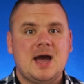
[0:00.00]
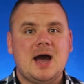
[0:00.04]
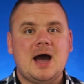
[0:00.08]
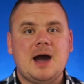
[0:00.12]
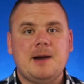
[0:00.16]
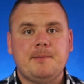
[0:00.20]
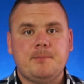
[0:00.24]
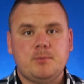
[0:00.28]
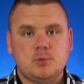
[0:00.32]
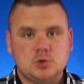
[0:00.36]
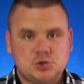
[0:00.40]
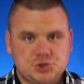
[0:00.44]

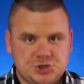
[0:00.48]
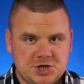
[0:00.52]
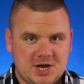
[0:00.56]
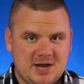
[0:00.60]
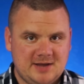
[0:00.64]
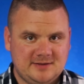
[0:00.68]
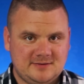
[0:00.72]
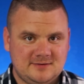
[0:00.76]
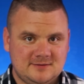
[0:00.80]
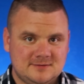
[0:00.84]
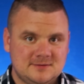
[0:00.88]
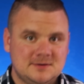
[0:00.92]

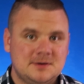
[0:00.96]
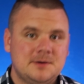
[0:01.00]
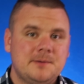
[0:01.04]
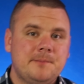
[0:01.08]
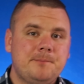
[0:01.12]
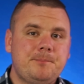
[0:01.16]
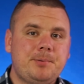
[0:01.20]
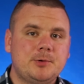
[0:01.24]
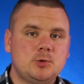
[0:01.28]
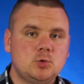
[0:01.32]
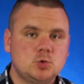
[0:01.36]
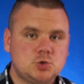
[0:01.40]
обучайтесь,
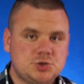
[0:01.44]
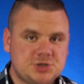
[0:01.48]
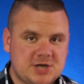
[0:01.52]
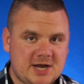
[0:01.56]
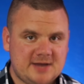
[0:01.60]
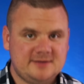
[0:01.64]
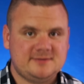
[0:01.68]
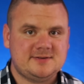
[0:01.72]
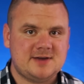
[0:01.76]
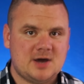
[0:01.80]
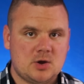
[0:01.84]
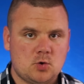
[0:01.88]

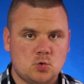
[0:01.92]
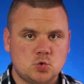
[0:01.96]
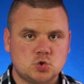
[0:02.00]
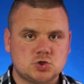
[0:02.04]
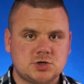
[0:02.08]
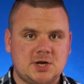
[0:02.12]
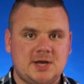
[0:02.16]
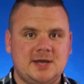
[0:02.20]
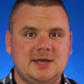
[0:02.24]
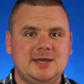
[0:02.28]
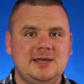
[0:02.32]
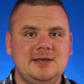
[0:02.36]
получайте
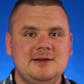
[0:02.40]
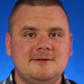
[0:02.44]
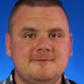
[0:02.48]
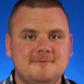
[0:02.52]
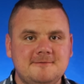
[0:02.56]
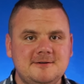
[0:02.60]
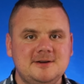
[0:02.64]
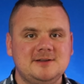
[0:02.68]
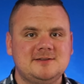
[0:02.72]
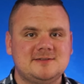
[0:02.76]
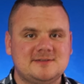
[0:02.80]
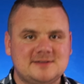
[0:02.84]
оружие, и
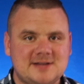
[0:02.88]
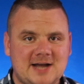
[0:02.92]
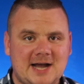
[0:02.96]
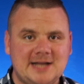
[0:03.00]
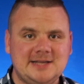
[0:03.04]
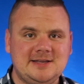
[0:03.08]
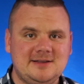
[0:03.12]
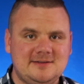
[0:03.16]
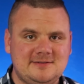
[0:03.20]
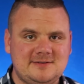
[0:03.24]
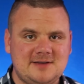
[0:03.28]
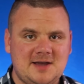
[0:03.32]
вы
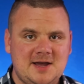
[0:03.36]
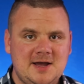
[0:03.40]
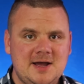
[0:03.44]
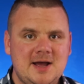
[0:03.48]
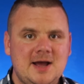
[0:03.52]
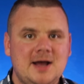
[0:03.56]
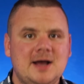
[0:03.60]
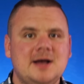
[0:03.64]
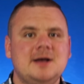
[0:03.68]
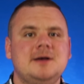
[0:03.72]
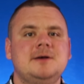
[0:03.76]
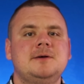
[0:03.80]
станете
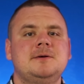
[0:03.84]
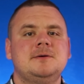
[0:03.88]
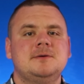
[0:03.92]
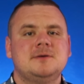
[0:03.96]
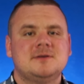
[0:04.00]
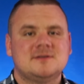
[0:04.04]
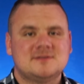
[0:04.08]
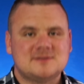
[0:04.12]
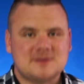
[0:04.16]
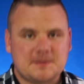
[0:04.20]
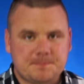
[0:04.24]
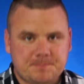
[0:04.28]

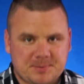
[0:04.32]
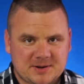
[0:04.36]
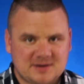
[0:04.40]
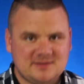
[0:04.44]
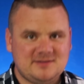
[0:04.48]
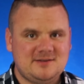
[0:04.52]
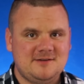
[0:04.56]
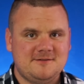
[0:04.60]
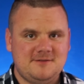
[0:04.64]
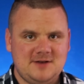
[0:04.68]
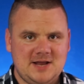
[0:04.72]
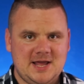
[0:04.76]

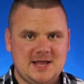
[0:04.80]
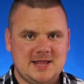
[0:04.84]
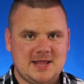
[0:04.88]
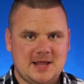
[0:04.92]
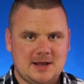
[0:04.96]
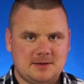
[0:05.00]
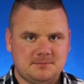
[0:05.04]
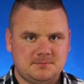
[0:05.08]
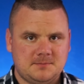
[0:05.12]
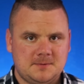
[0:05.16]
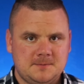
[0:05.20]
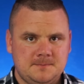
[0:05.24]

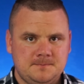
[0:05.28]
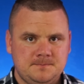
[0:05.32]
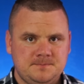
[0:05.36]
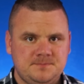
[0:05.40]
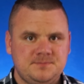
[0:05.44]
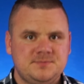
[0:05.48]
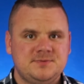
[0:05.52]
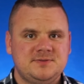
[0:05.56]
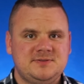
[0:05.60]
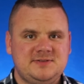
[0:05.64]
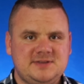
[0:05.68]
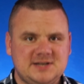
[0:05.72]
сопротивлением
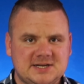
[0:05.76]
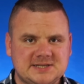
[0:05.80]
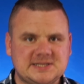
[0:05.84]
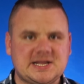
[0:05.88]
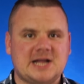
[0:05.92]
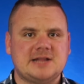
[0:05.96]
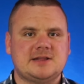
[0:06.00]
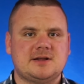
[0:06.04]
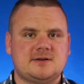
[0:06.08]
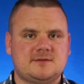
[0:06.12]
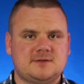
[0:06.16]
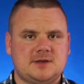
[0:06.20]

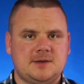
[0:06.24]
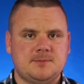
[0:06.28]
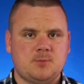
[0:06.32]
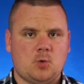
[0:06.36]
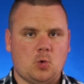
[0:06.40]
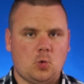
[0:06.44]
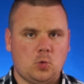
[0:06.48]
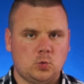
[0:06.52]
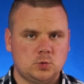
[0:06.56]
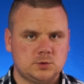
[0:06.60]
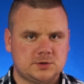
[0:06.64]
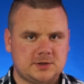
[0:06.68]
диктаторским
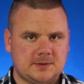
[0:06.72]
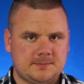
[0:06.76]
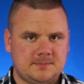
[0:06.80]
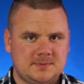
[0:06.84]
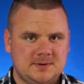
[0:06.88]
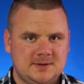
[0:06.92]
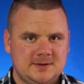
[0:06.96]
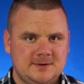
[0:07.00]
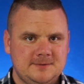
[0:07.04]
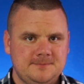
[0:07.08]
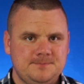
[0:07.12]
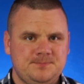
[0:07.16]

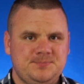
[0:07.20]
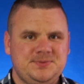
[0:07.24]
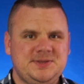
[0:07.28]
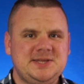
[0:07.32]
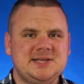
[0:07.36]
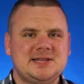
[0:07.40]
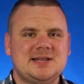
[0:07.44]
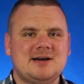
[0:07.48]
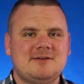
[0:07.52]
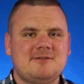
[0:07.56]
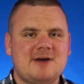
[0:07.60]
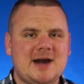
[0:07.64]
хунтам.
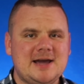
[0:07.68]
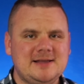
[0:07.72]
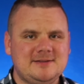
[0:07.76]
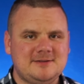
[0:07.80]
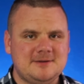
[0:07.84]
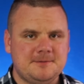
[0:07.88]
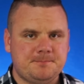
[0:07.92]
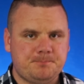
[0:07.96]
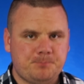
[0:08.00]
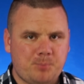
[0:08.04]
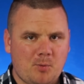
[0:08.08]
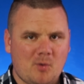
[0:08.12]
Не
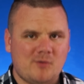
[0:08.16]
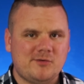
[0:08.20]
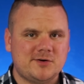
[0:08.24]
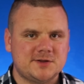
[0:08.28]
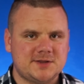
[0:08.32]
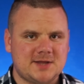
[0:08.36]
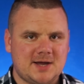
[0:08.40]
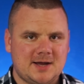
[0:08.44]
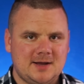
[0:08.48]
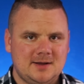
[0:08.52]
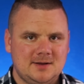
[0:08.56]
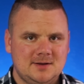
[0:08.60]
давайте
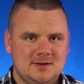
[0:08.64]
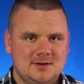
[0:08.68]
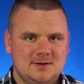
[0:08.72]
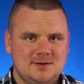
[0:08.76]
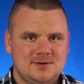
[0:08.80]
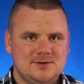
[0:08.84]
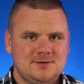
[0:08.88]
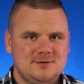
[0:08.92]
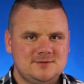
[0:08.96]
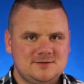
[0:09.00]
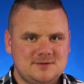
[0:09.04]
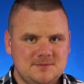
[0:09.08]
повода
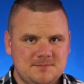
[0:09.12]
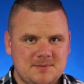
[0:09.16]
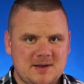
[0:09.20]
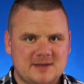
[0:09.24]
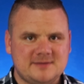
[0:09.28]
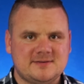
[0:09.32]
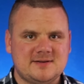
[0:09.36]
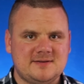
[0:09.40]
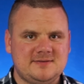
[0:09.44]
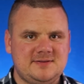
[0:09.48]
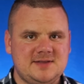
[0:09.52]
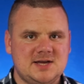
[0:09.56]

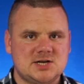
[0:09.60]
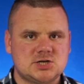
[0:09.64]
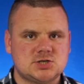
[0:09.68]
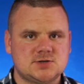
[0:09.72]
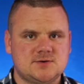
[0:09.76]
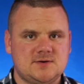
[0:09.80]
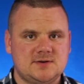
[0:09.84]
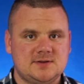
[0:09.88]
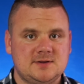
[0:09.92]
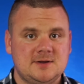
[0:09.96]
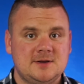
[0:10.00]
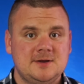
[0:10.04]
себя
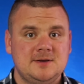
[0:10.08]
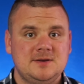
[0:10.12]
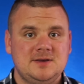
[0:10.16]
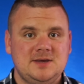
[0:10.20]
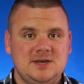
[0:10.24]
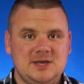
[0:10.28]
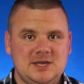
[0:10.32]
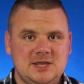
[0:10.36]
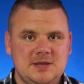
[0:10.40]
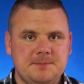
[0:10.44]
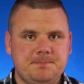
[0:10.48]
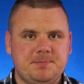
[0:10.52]
задерживать
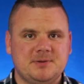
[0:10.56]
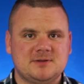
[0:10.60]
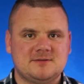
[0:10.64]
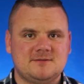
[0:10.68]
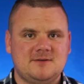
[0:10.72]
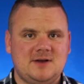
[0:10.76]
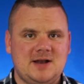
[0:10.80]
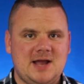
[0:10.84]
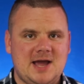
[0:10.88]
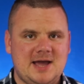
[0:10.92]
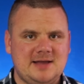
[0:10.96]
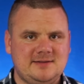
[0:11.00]
и не
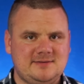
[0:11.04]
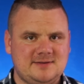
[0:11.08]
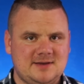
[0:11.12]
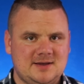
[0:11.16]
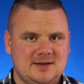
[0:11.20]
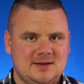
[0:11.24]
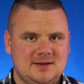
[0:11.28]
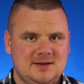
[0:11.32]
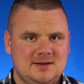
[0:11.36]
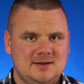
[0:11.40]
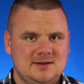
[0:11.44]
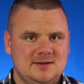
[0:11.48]

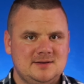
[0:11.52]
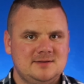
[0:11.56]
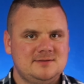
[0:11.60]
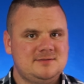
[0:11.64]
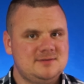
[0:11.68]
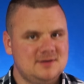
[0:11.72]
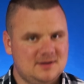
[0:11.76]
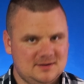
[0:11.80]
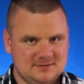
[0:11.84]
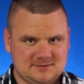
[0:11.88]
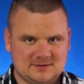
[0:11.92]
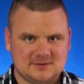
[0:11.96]
позволяйте
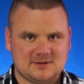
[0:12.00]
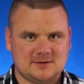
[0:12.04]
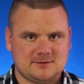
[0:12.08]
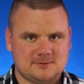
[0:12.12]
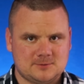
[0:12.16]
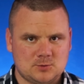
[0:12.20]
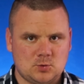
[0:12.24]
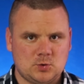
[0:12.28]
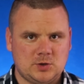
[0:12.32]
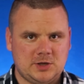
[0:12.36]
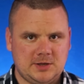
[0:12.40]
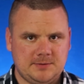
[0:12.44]
делать это
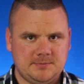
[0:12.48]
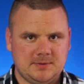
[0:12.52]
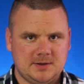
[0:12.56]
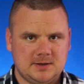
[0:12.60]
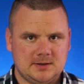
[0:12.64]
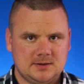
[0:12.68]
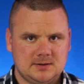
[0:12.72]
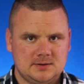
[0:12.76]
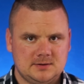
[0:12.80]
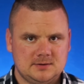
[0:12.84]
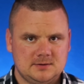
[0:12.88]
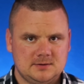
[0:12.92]
с другими.